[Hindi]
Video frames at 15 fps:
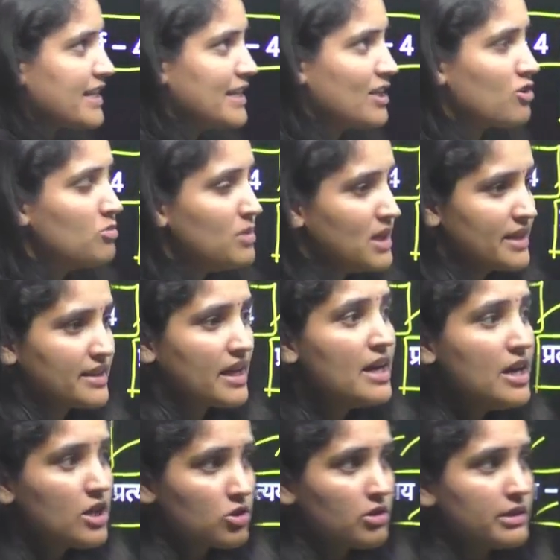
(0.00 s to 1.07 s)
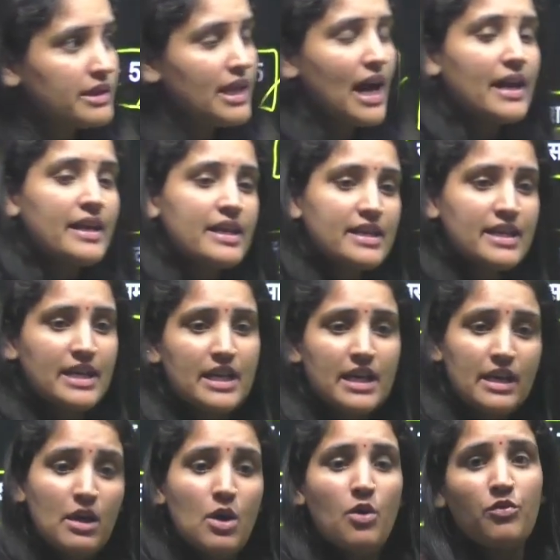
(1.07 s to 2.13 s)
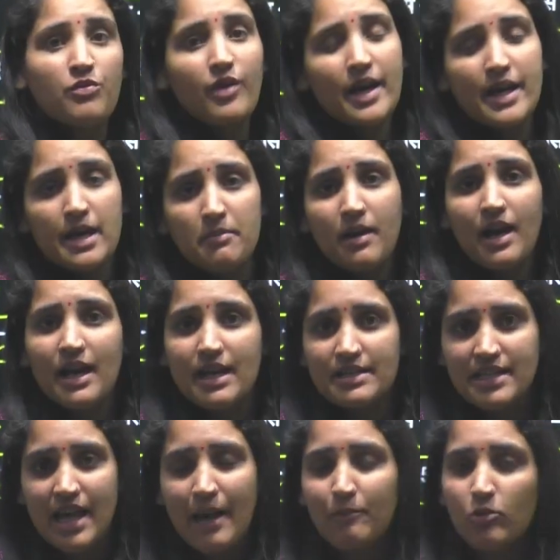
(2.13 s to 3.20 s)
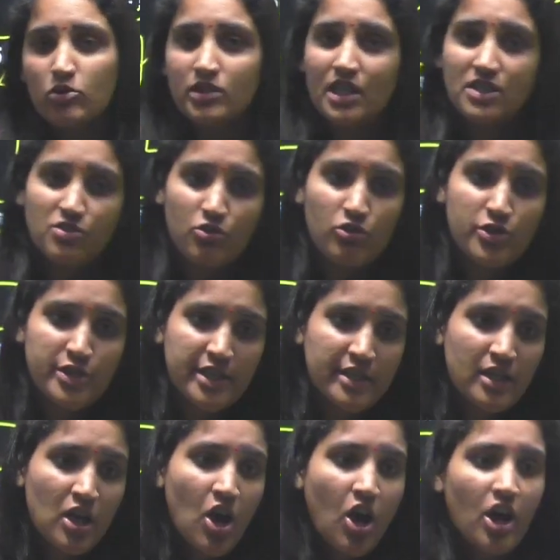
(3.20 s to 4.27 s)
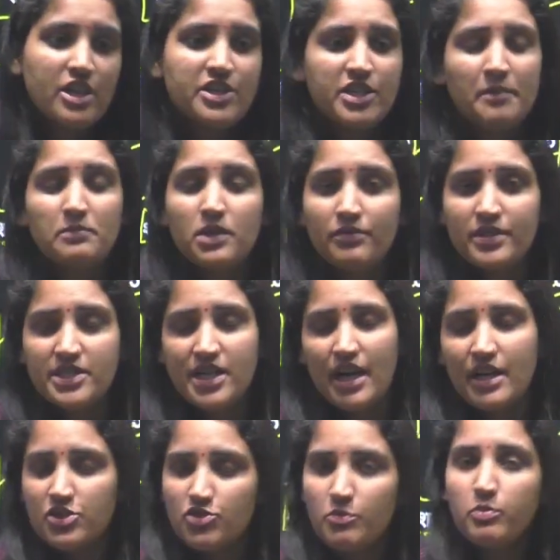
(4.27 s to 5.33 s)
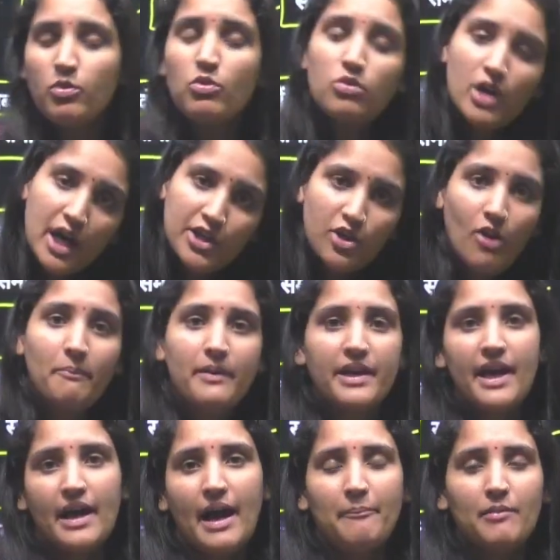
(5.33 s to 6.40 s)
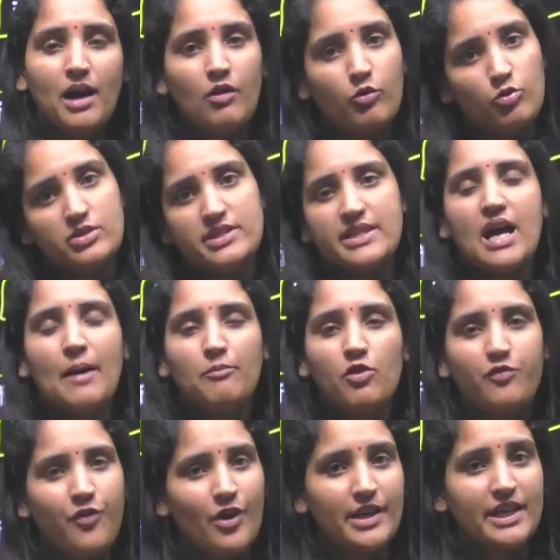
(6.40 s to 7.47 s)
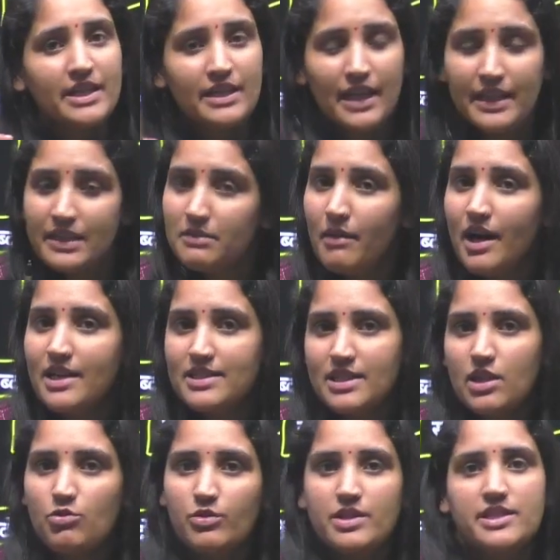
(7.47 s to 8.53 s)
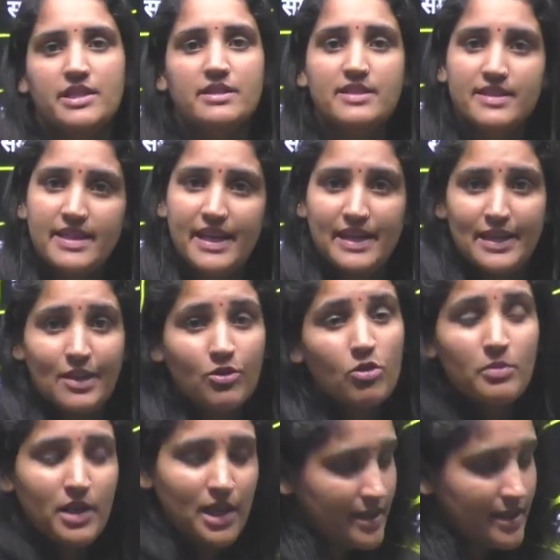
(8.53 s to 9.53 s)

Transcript: को मिले थे तो यानी कि वर्णमाला से आपको 10 क्वेश्चन और शब्द विचार जो पूरा टॉपिक है आपका उससे आपको फोर्टी मार्क्स के क्वेश्चन देखने को मिले थे